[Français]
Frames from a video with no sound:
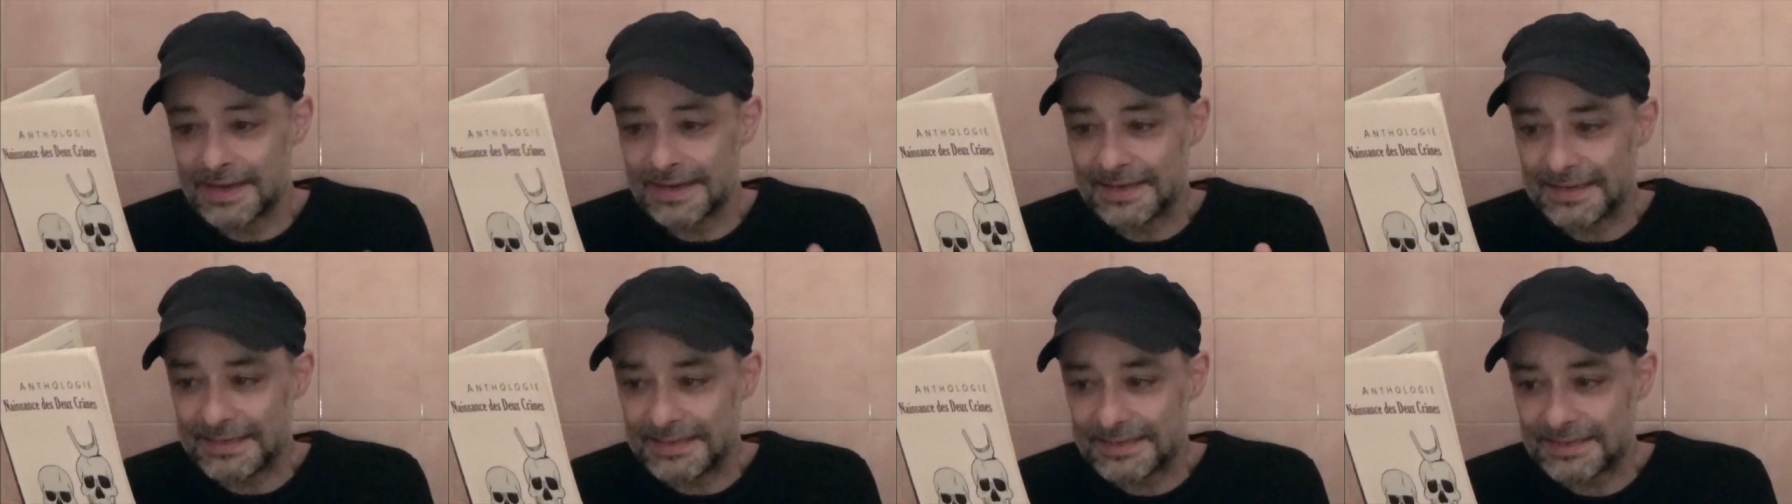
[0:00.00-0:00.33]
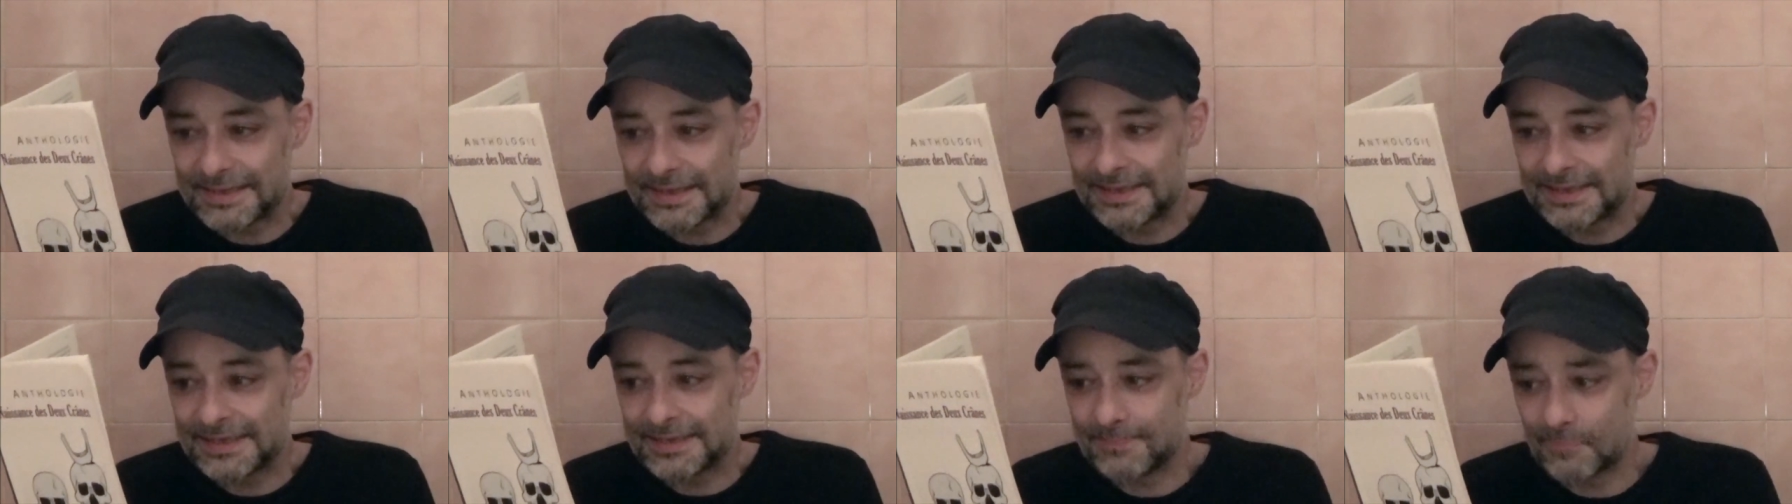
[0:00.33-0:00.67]
des
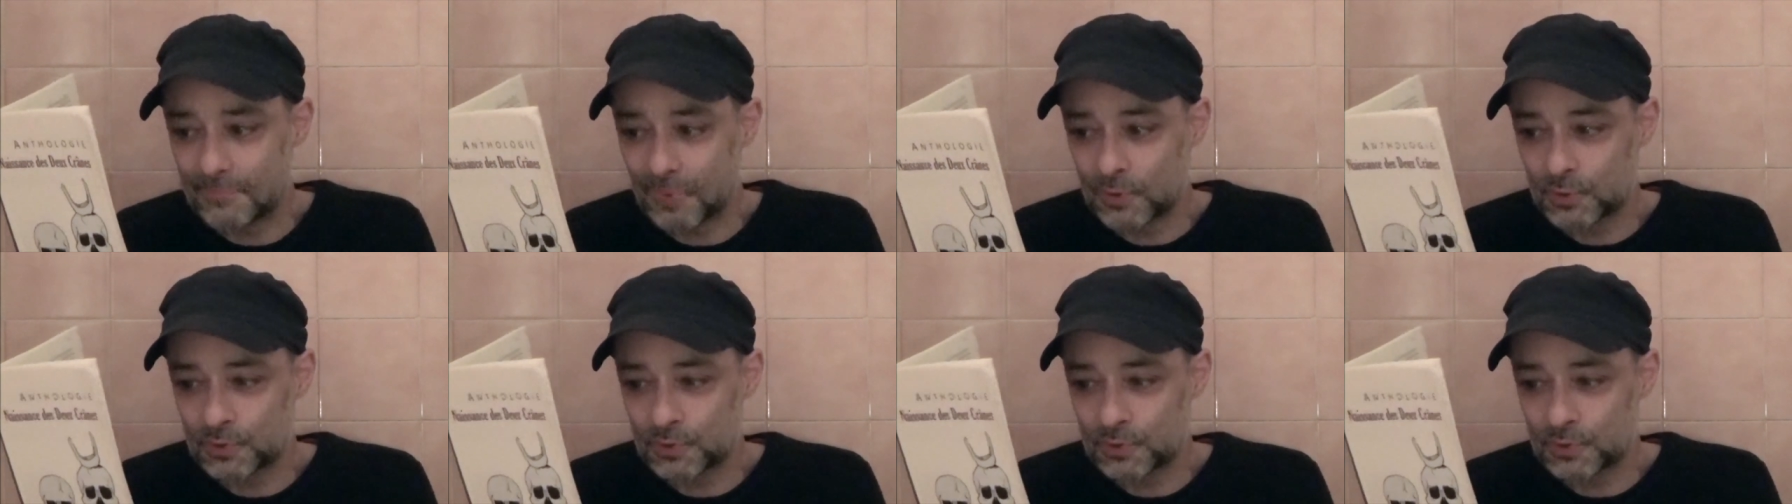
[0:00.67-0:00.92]
sédiments